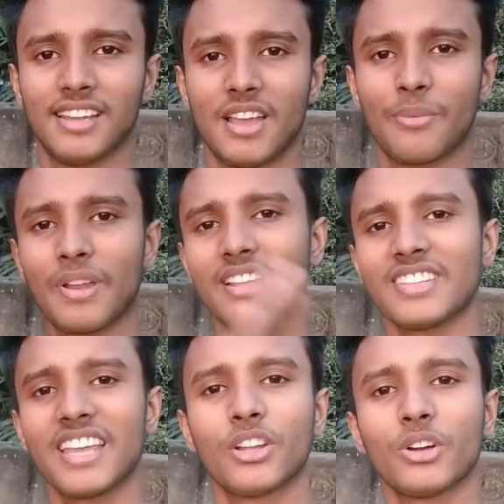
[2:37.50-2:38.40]
ফ্রেন্ডস এটা
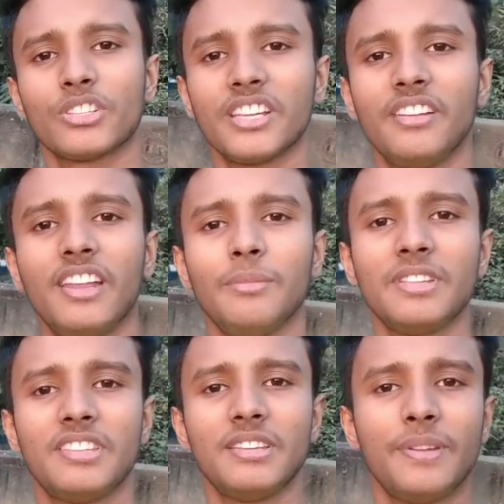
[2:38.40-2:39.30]
হচ্ছে রিয়েলমি সি
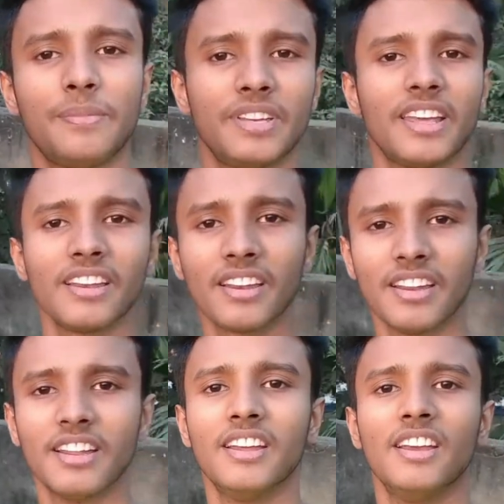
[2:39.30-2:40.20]
ফিফটিনের
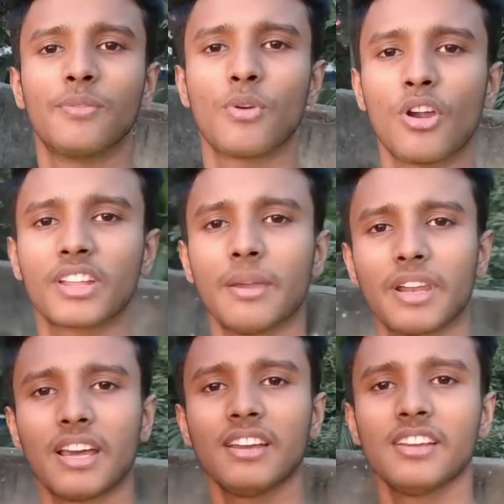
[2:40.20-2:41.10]
ফ্রন্ট ক্যামেরা
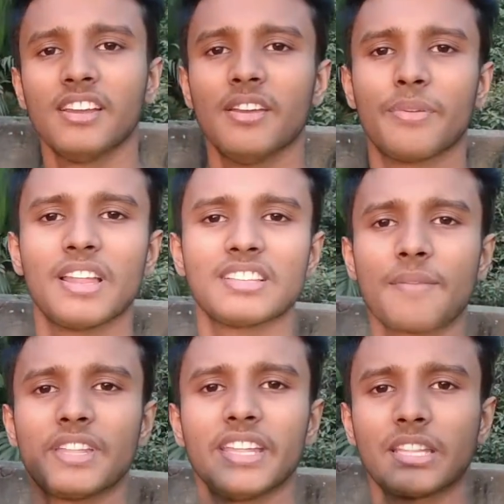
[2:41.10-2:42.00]
ফ্রেন্ডস আপনারা
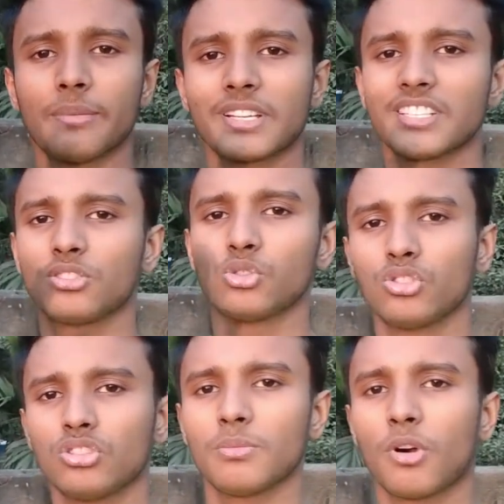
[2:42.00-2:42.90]
দেখতে পাচ্ছেন সূর্য
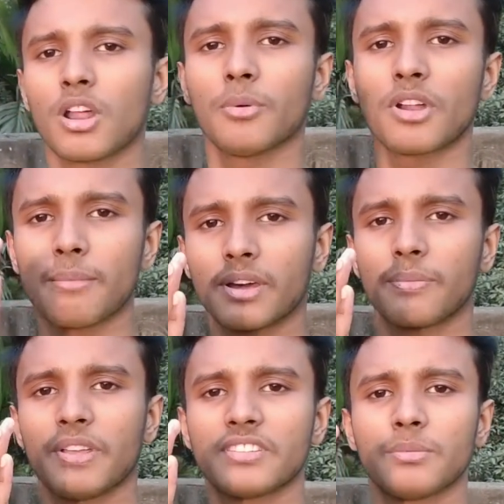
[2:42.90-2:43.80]
বরাবর আমার
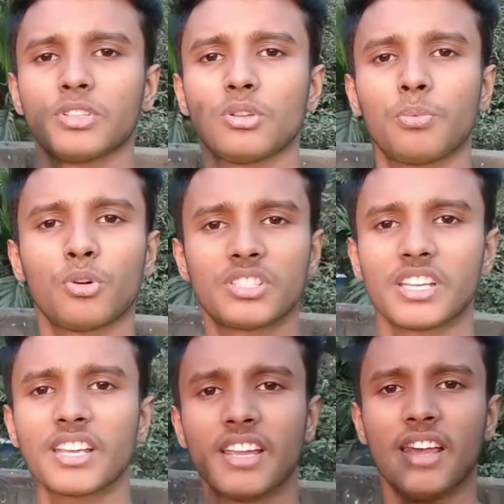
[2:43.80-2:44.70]
ফেসের ভেতর পড়ছে
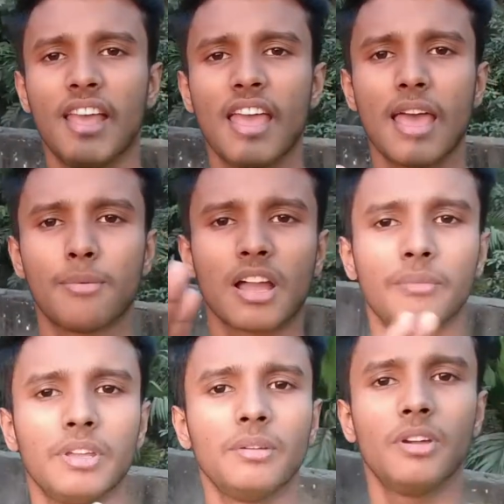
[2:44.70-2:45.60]
এবং আমি
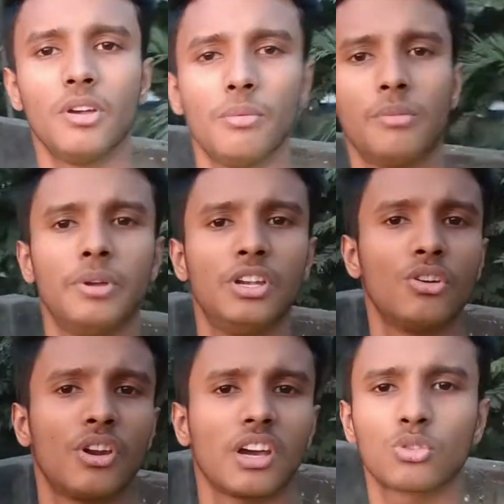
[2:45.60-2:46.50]
ভিডিও
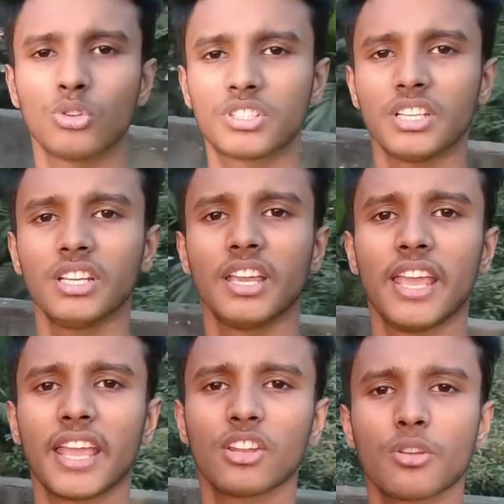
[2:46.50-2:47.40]
রেকর্ড করছি
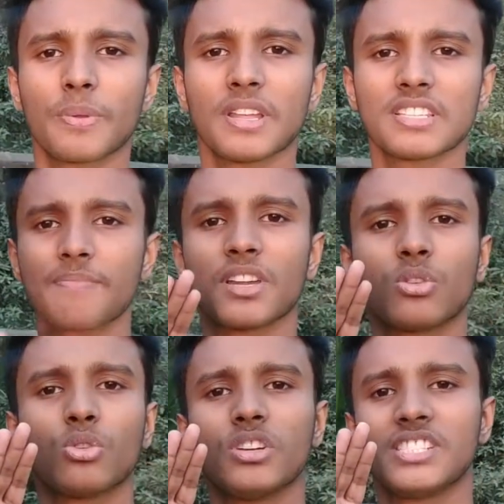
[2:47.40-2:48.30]
এখানেও ফ্রেন্ডস আপনারা কোনো
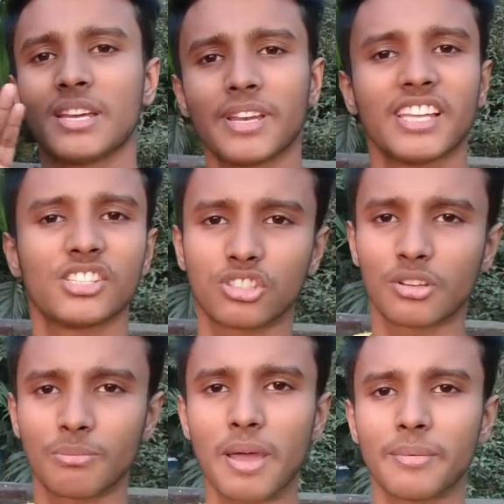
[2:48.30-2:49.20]
স্টেবিলাইজেশন
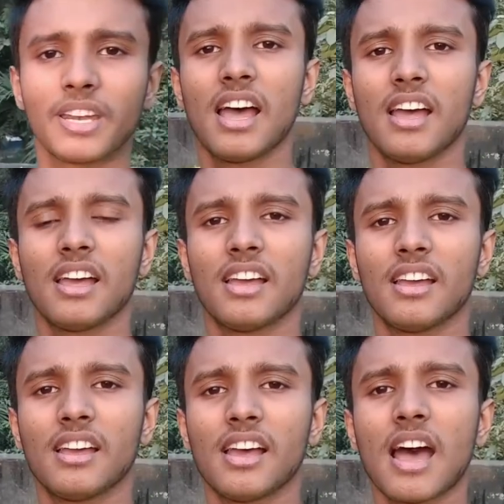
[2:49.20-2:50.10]
পাবেন না
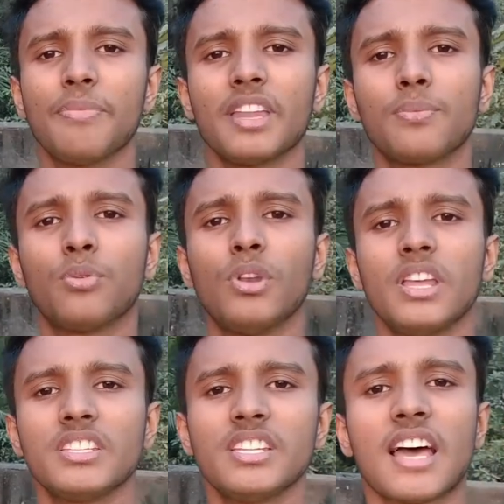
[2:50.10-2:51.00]
আপনারা ফুল এইচডি
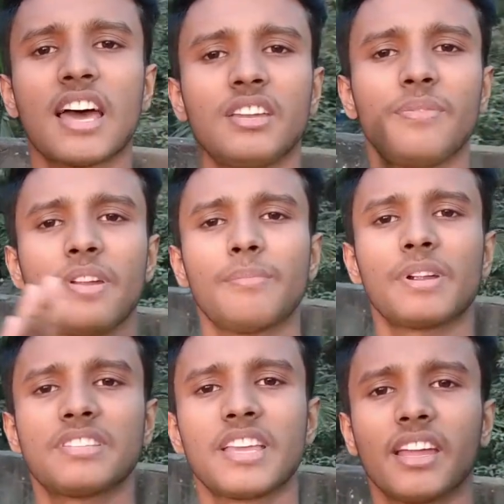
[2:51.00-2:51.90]
থার্টি ফ্রেম পার
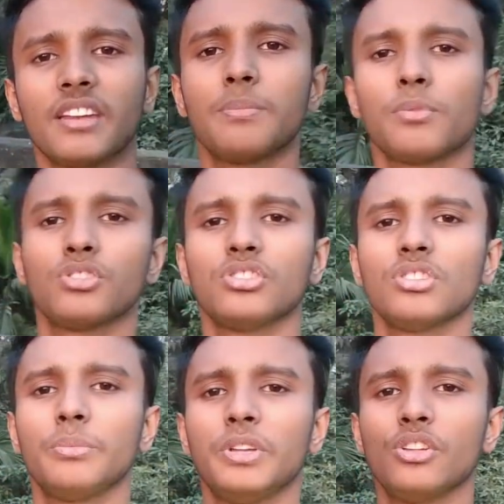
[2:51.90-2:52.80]
সেকেন্ডের পর্যন্ত
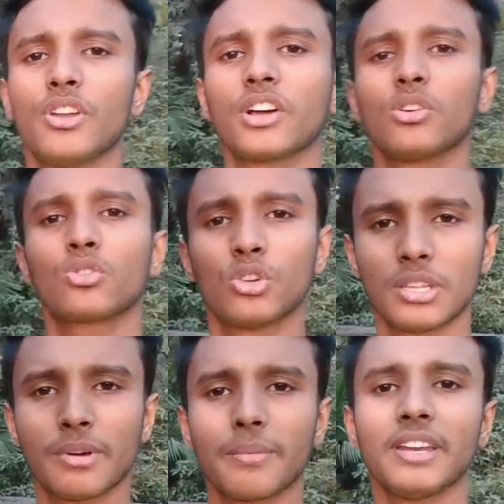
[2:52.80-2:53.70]
ভিডিও রেকর্ড করতে
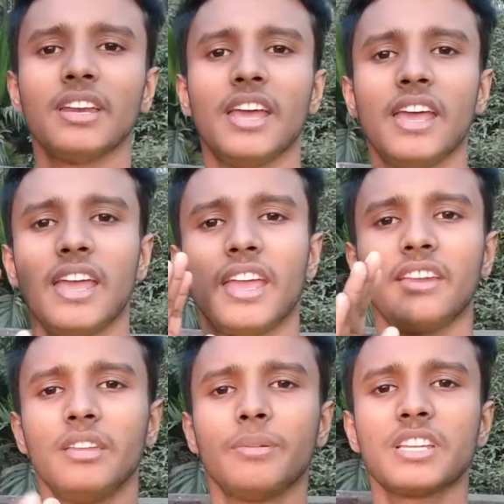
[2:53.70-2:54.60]
পারবেন এই
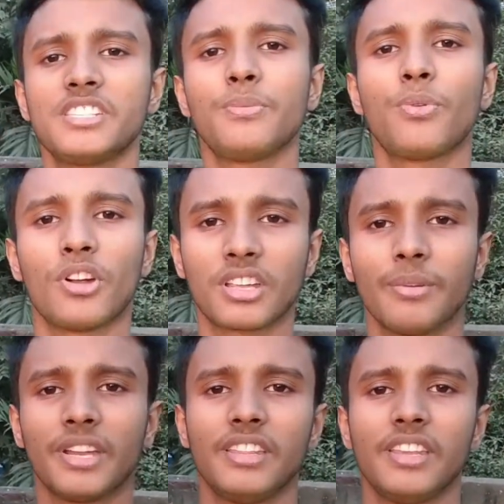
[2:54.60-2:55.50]
ডিভাইসটির ফ্রন্ট ক্যামেরা
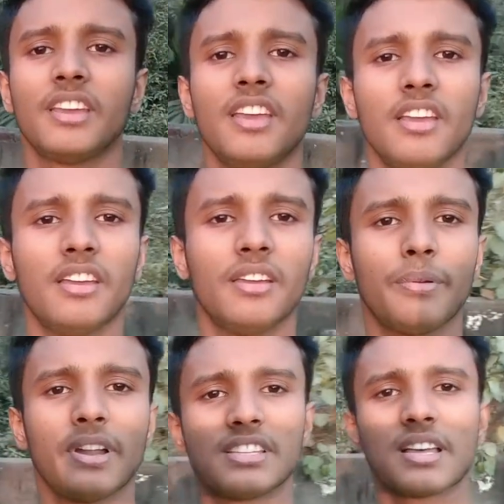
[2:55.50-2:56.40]
দিয়ে ফ্রেন্ডস
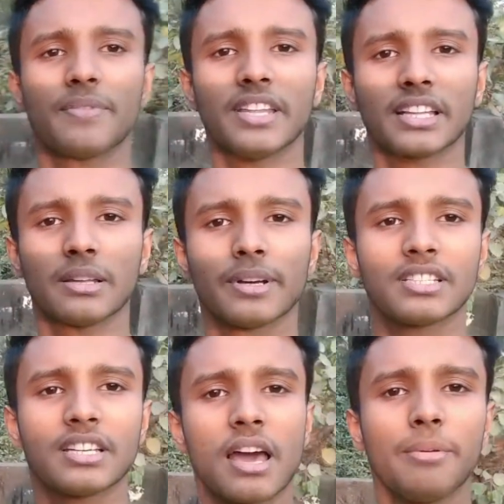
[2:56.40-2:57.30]
আপনারা দেখতে পাচ্ছেন
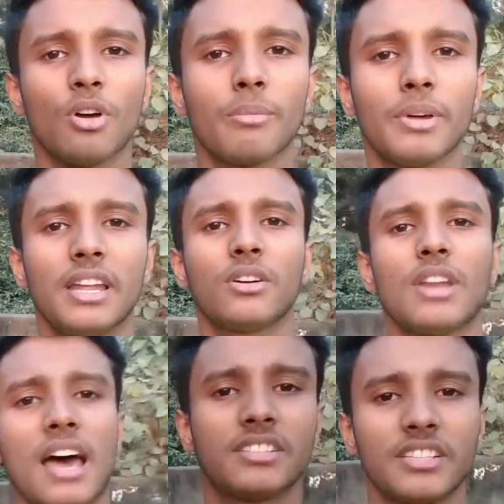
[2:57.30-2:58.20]
আমি নর্মালি এখন
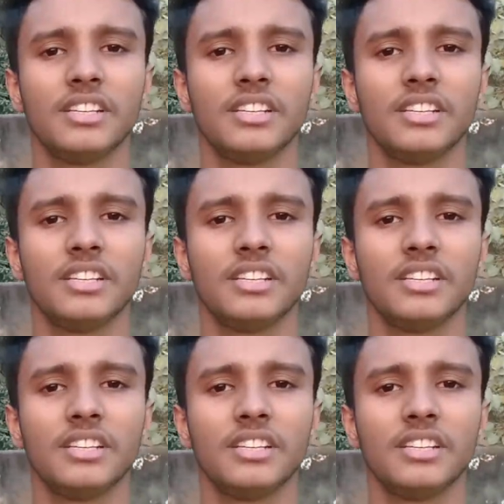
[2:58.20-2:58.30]
হাঁটছি